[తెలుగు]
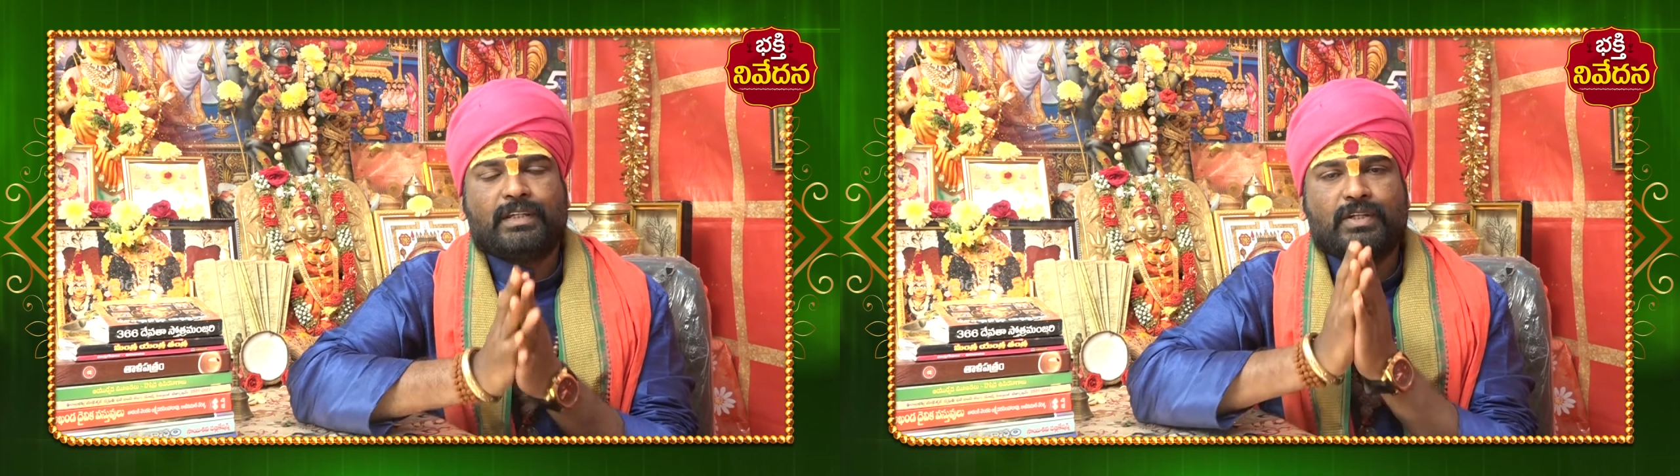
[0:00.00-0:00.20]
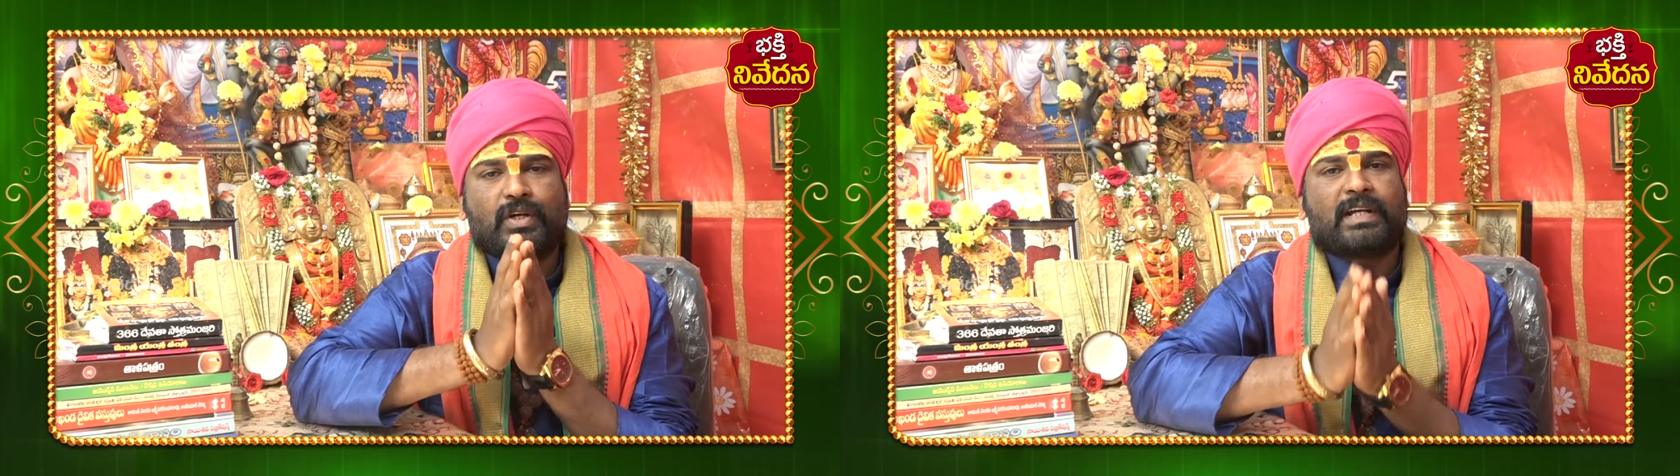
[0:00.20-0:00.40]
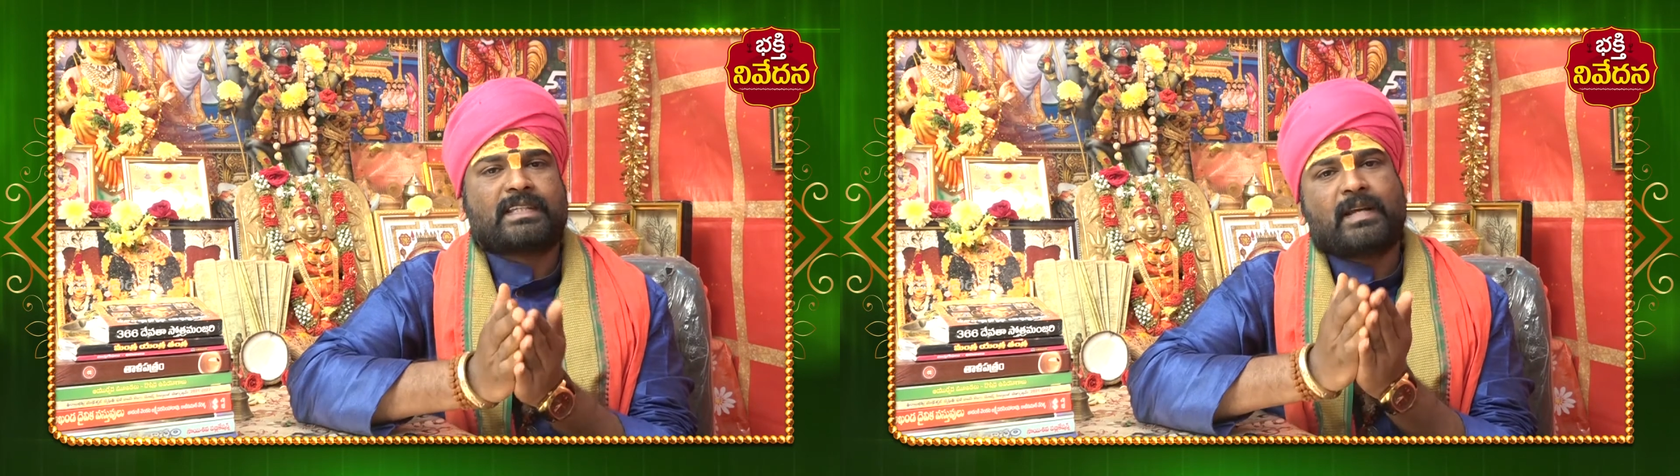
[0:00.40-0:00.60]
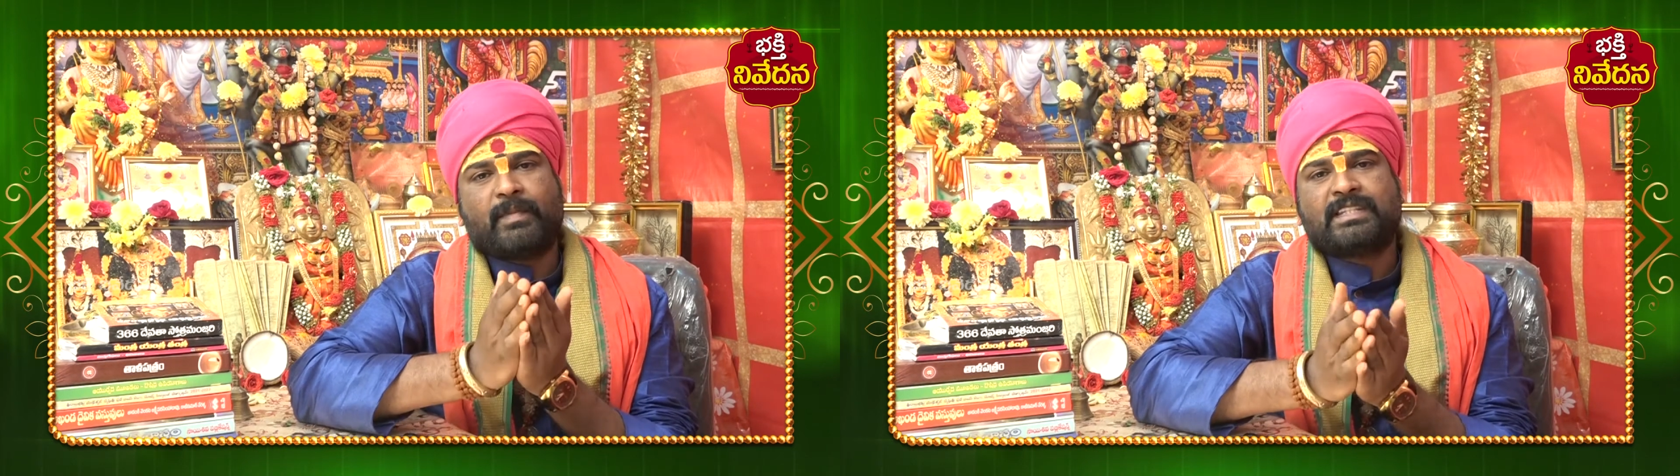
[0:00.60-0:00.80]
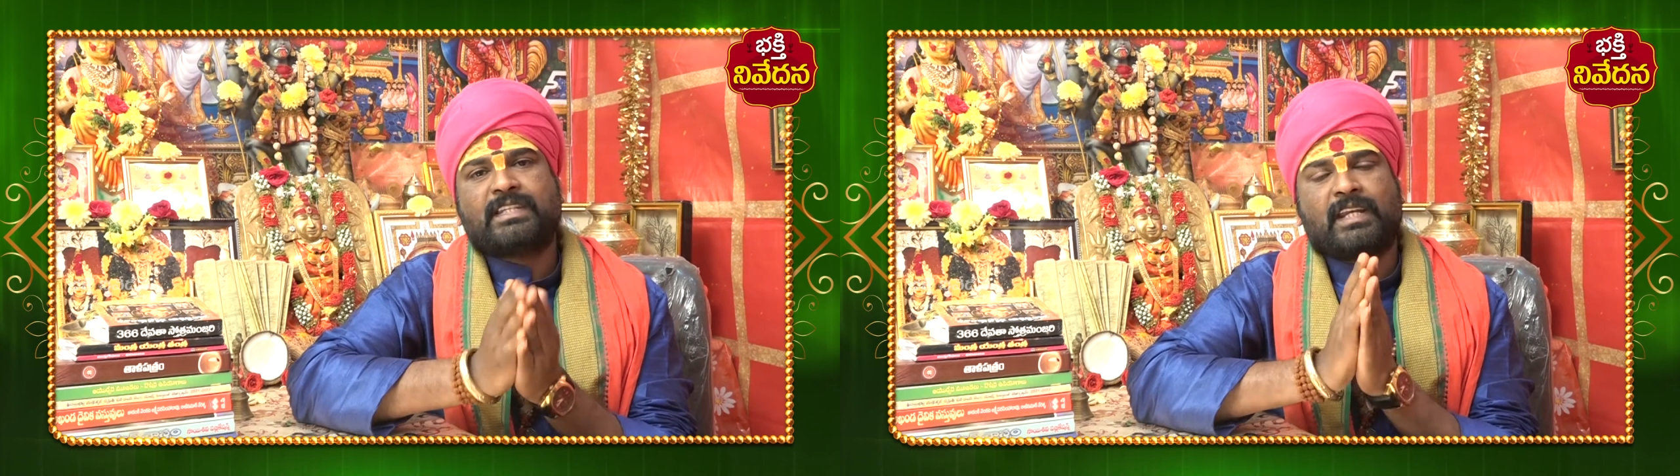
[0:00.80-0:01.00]
ఈ యొక్క
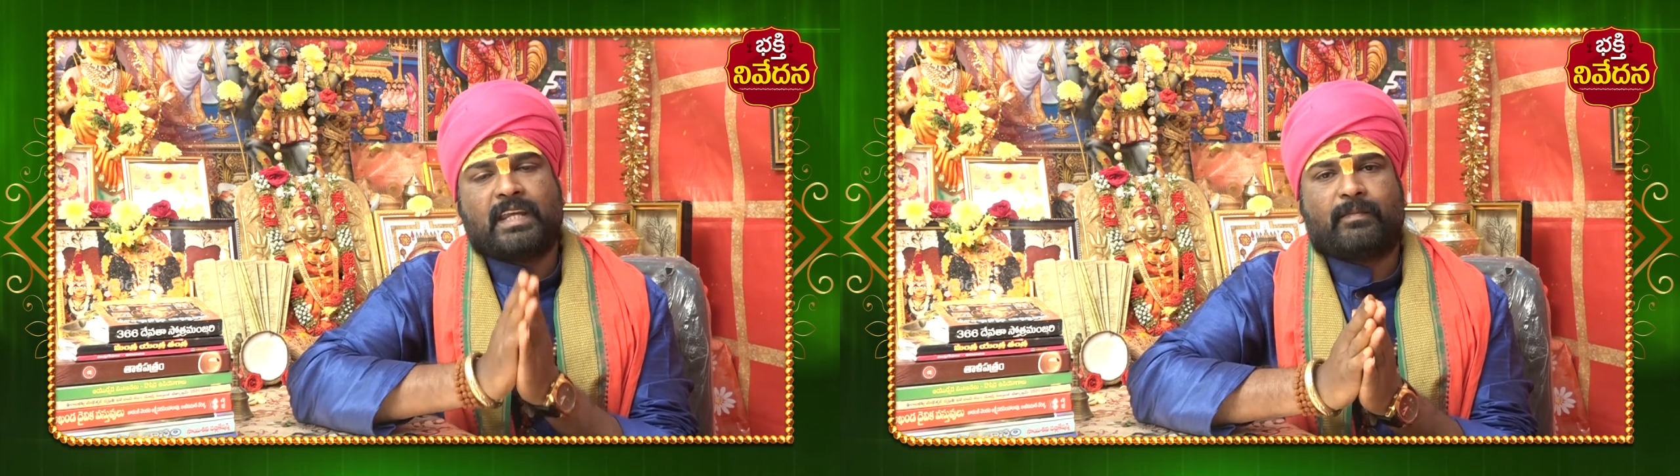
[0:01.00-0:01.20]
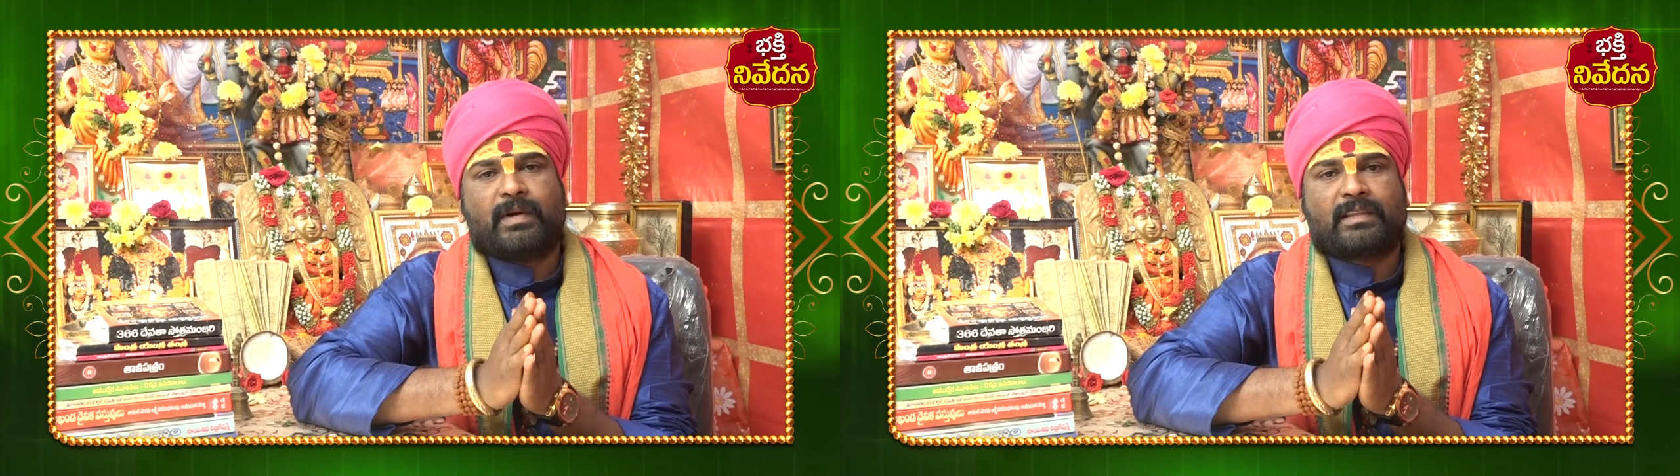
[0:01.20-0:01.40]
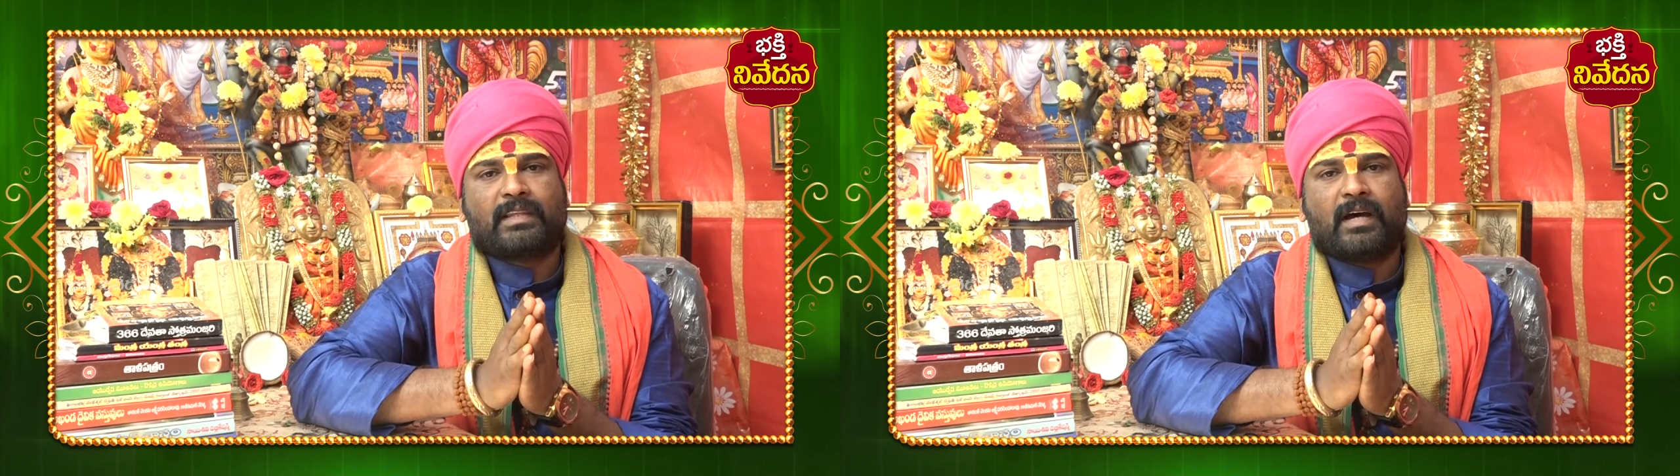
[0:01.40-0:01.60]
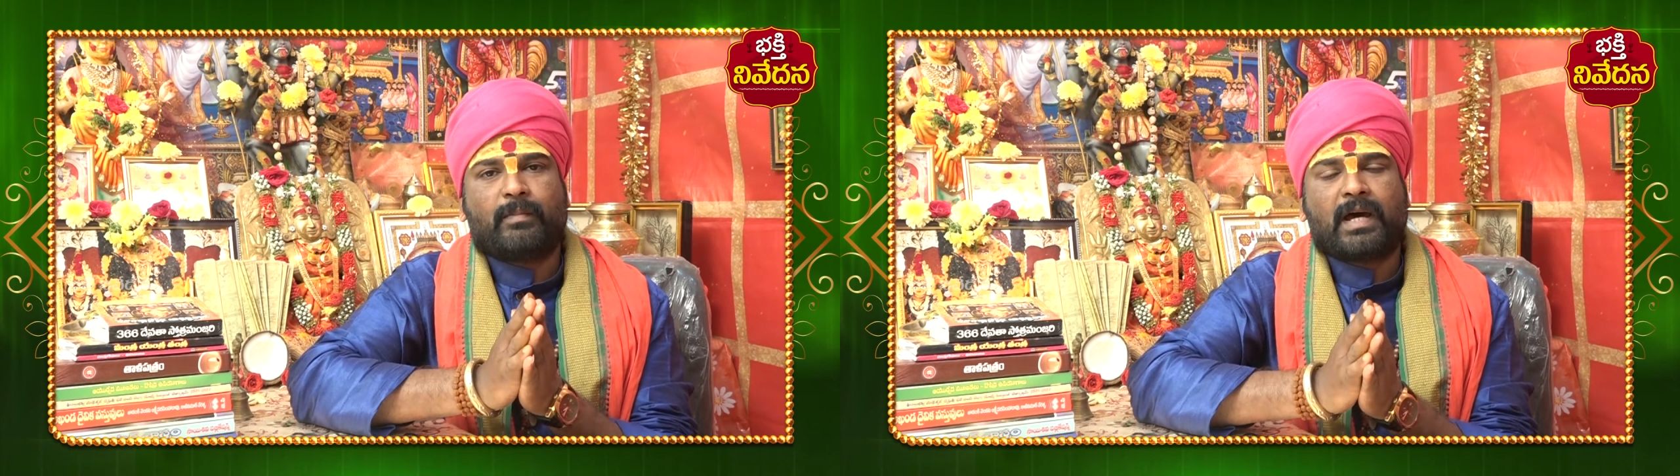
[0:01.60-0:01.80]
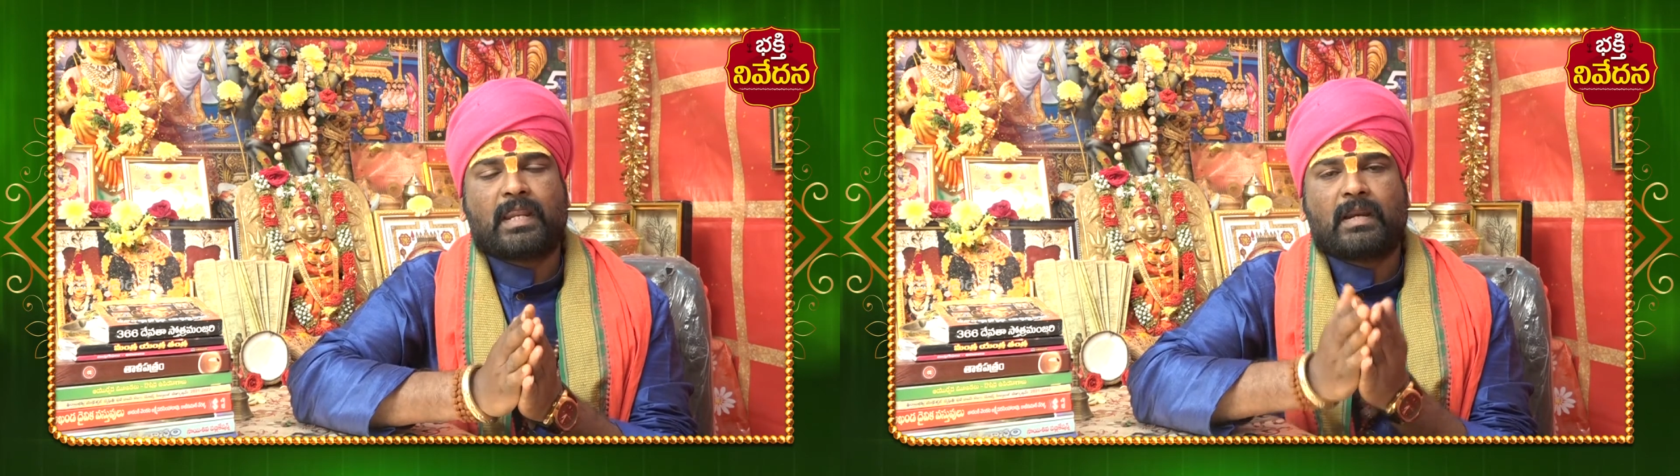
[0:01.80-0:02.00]
సమస్యని
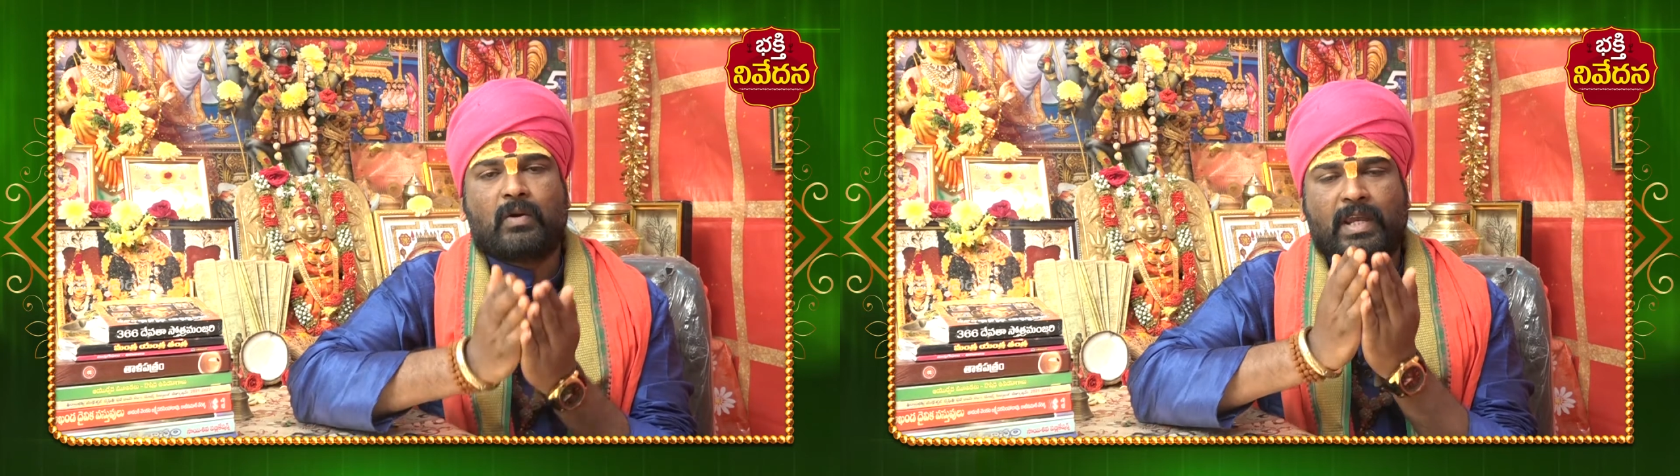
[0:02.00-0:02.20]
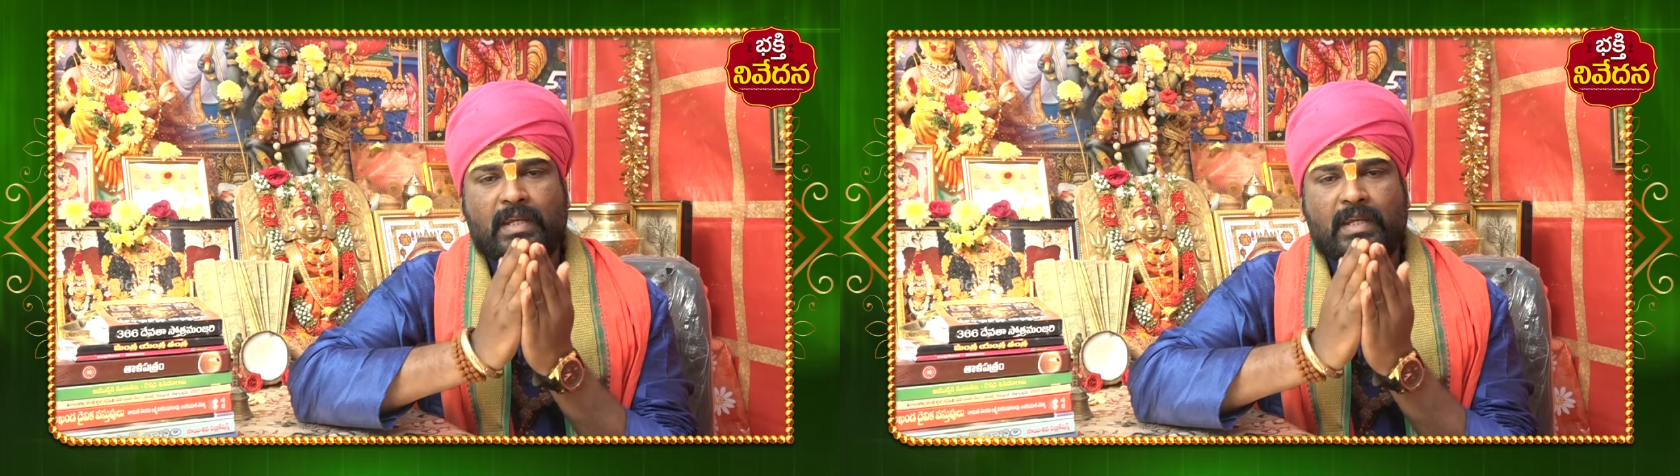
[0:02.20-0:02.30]
భర్తాభార్యలు